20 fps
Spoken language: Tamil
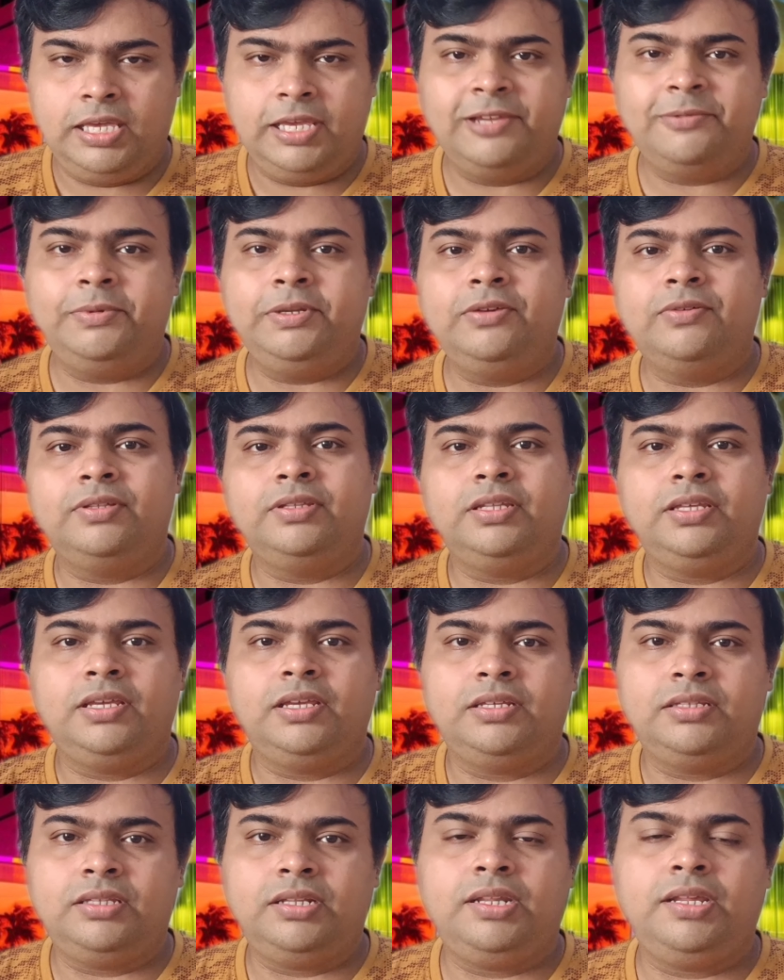எப்படி வந்து
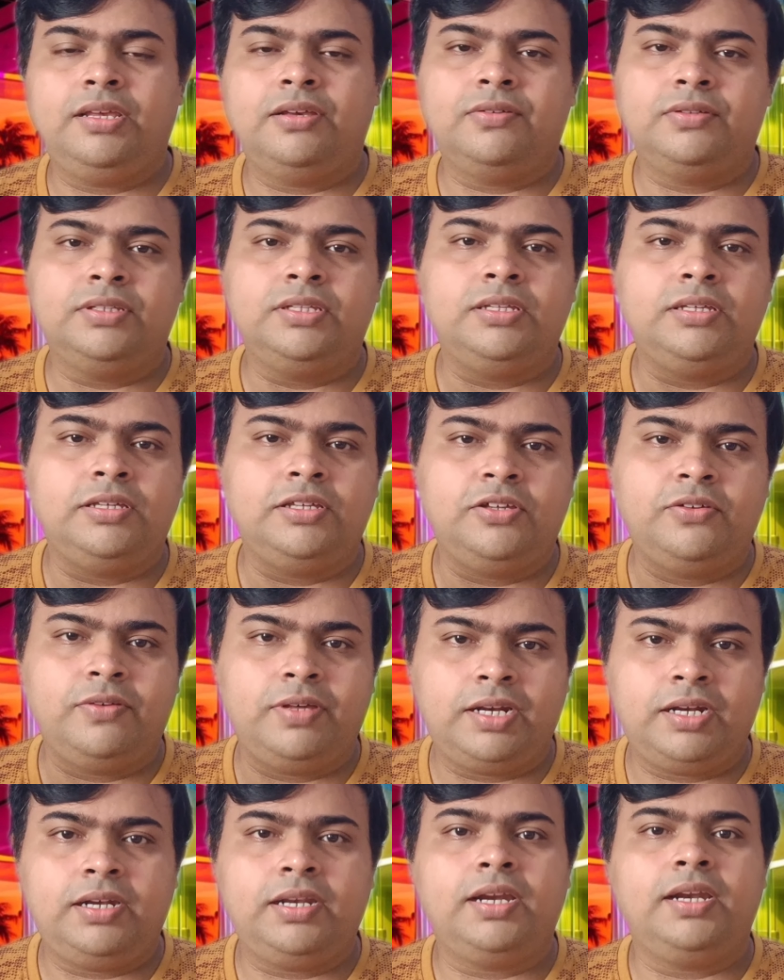எதிரியை வந்து
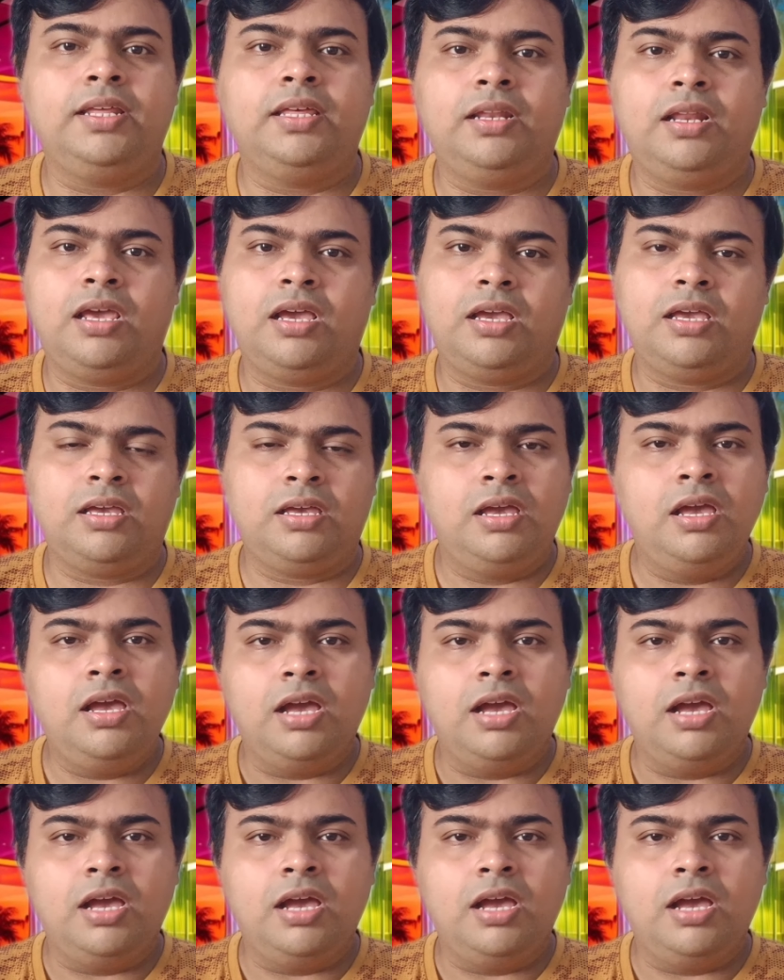விரட்டி அடி அடிக்கிறாங்க